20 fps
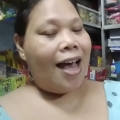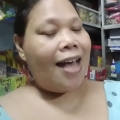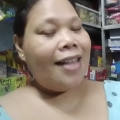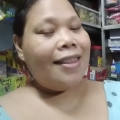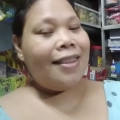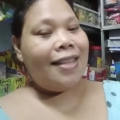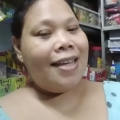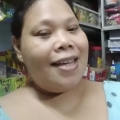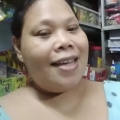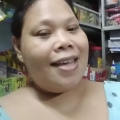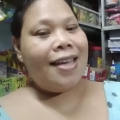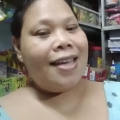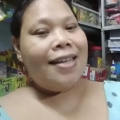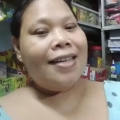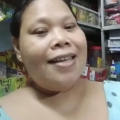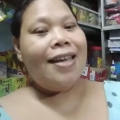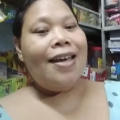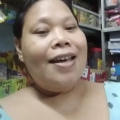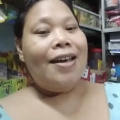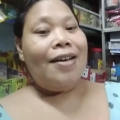ating
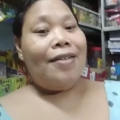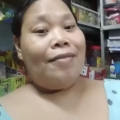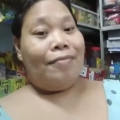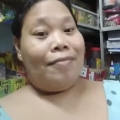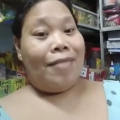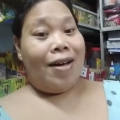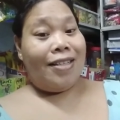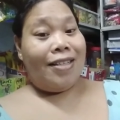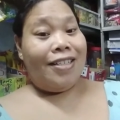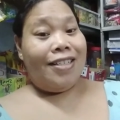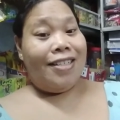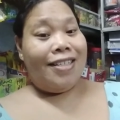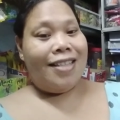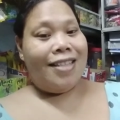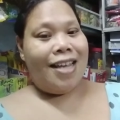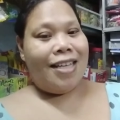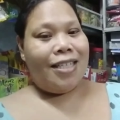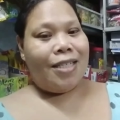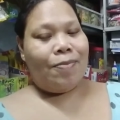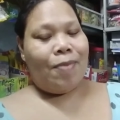Mother's
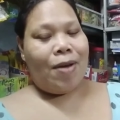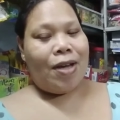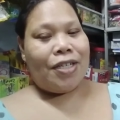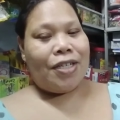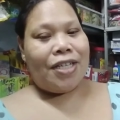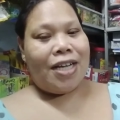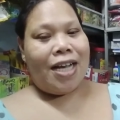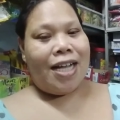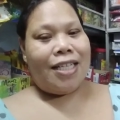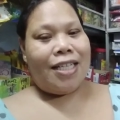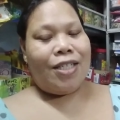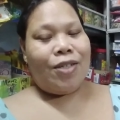Day special.